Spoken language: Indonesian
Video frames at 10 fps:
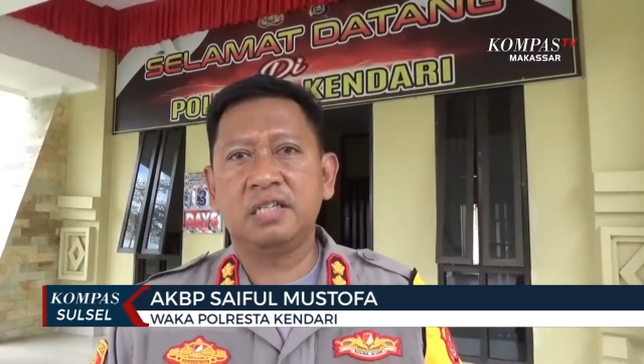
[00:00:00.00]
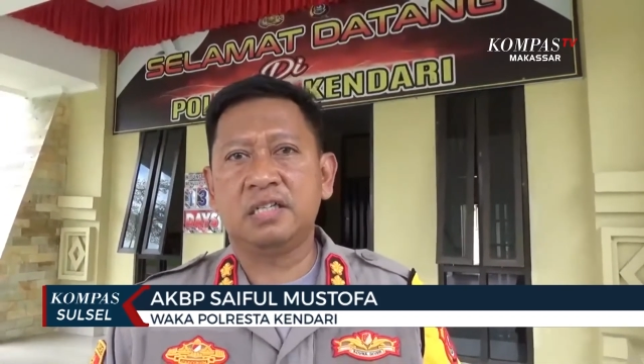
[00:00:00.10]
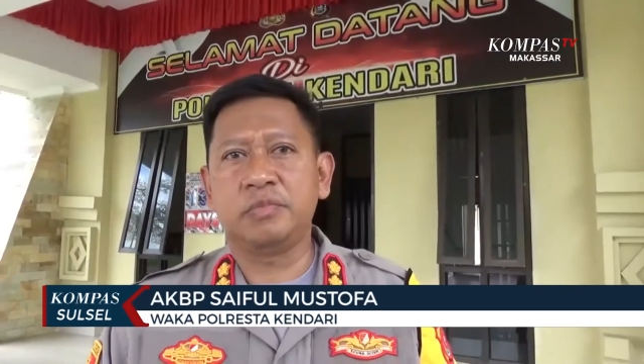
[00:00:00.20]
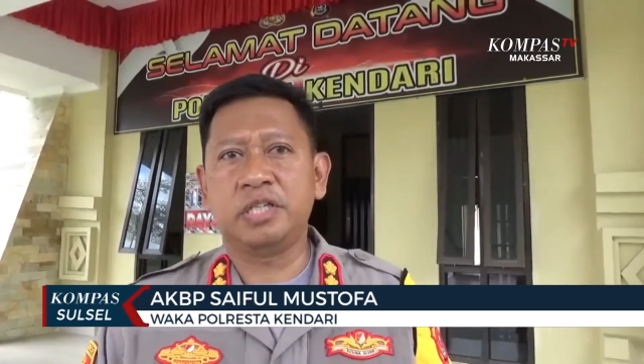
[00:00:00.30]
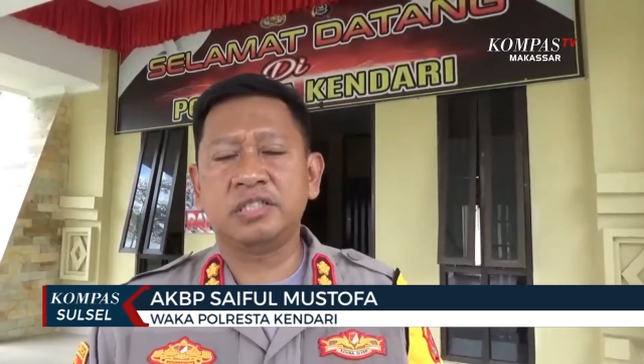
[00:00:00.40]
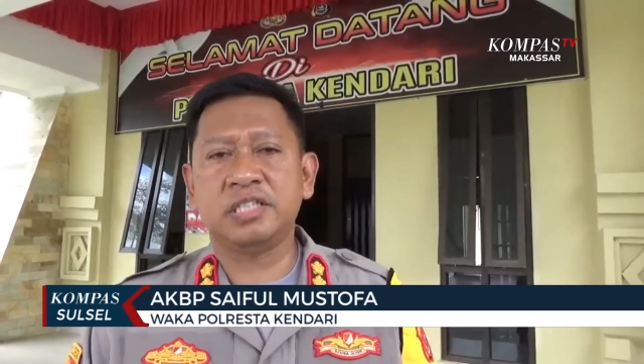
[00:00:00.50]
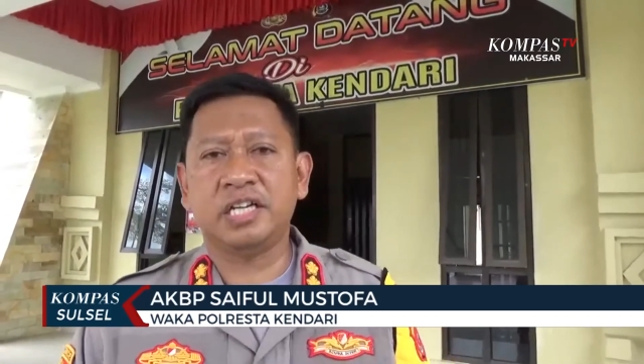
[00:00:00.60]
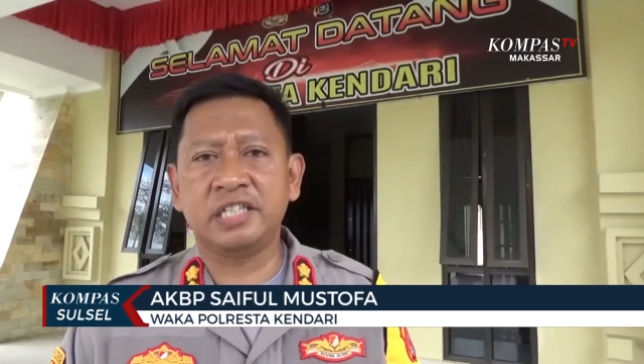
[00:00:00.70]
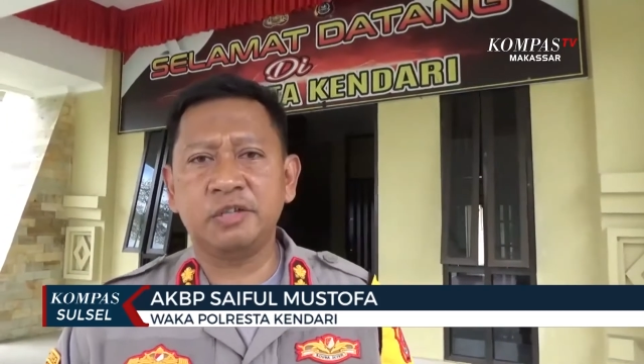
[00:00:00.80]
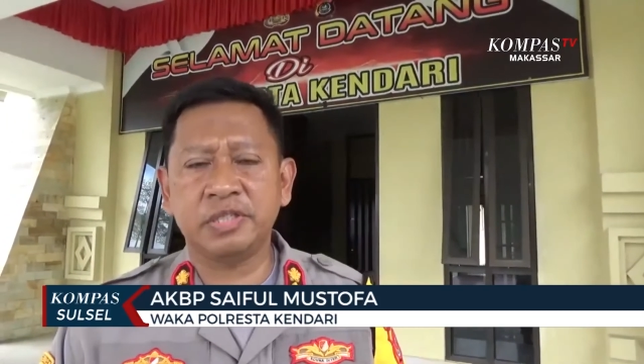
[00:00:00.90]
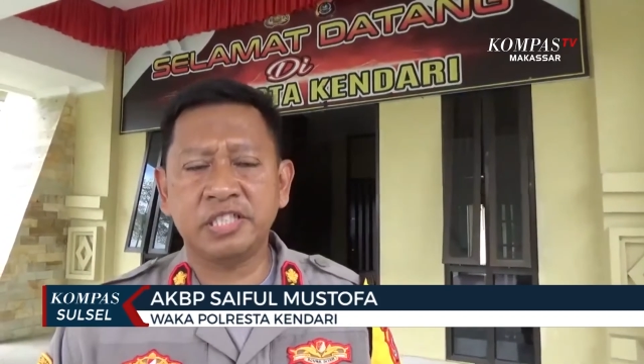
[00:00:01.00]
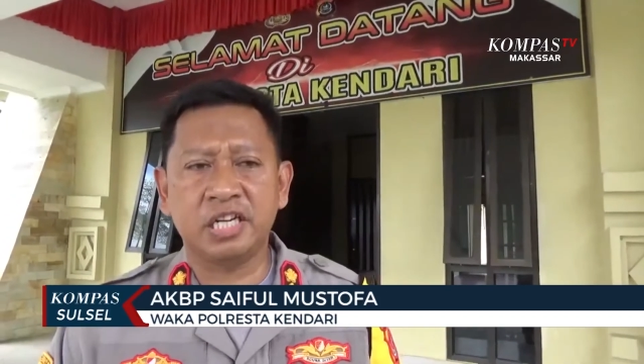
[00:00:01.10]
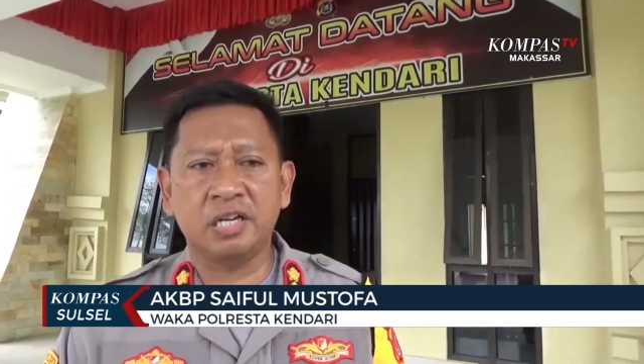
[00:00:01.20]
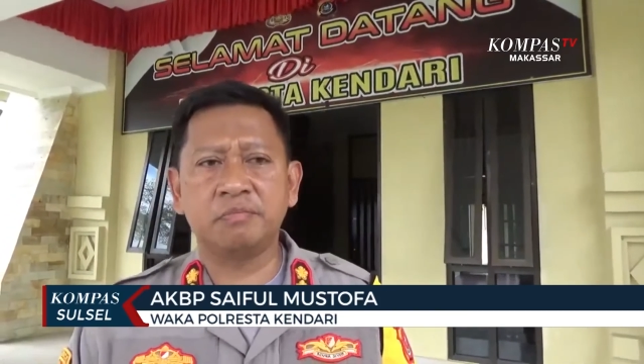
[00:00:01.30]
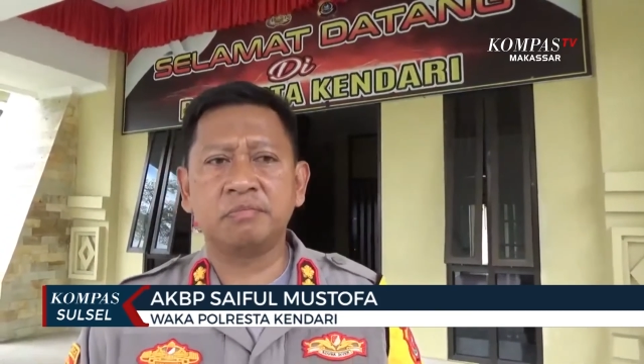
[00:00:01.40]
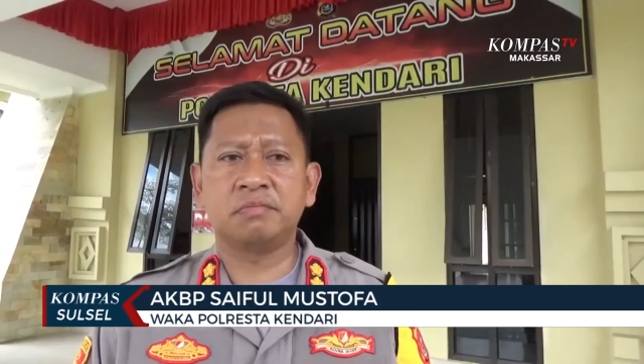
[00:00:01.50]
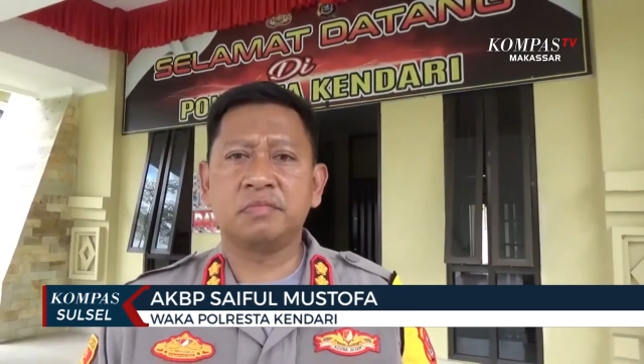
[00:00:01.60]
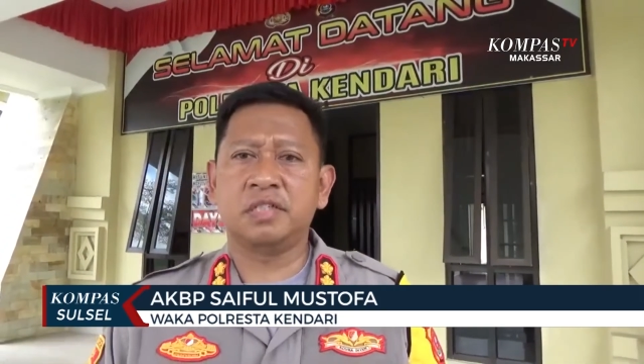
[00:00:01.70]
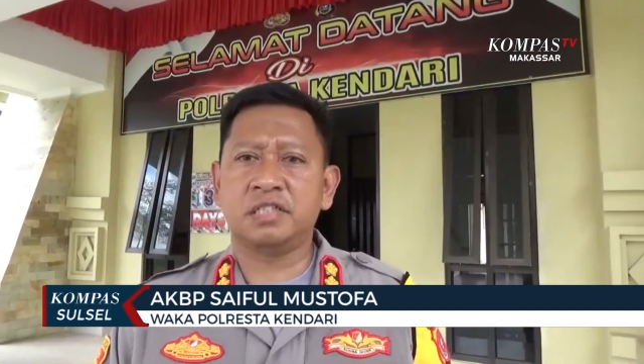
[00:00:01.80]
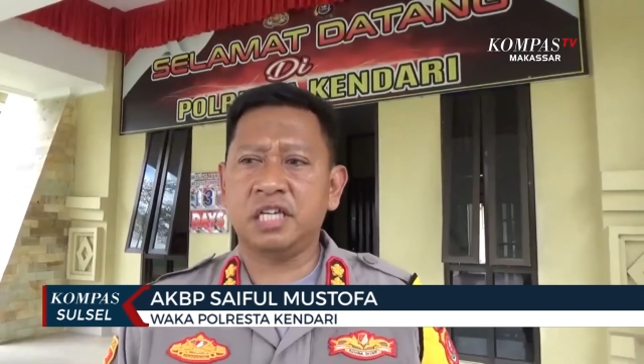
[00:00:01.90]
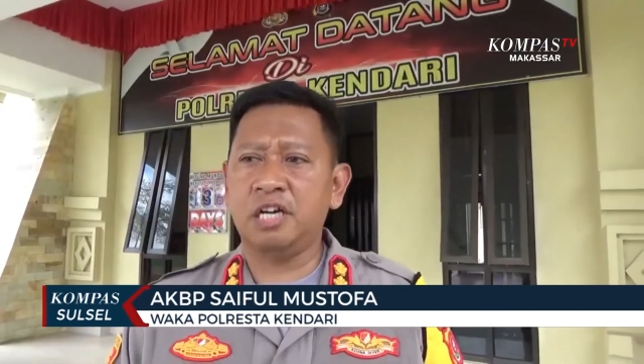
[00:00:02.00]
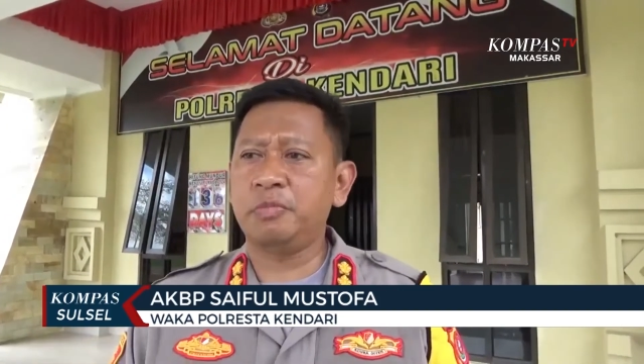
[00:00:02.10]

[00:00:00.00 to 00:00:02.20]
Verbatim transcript: Kemudian saat ini masih dalam tahap